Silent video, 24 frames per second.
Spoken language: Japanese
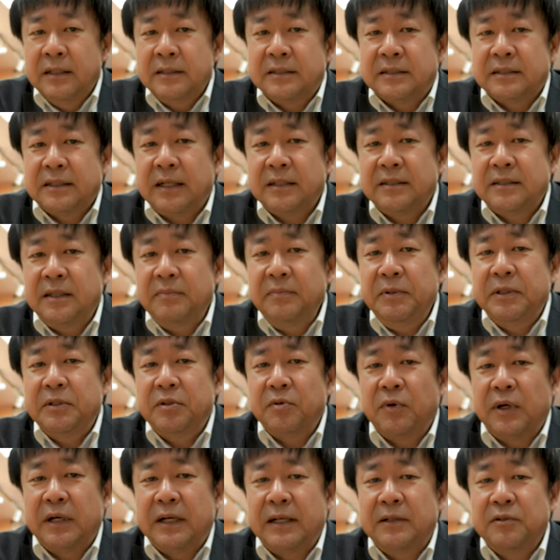使ってみる
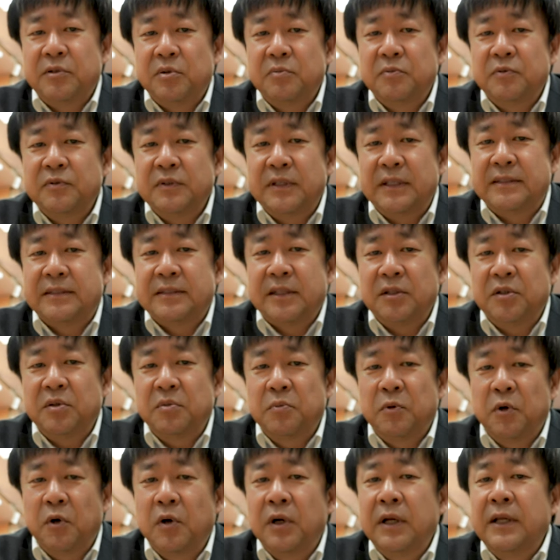とわかると思うんですけど
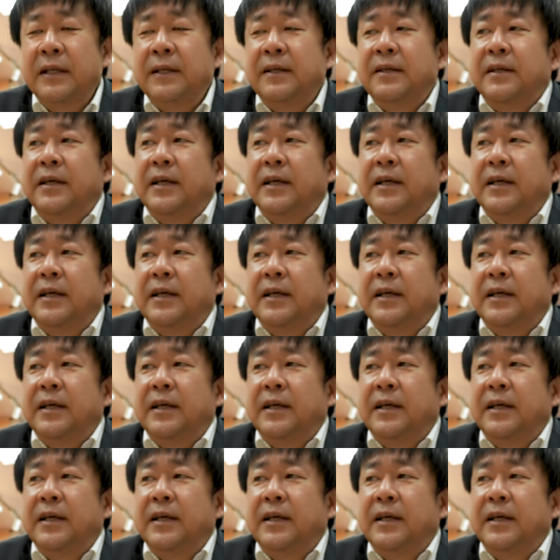も、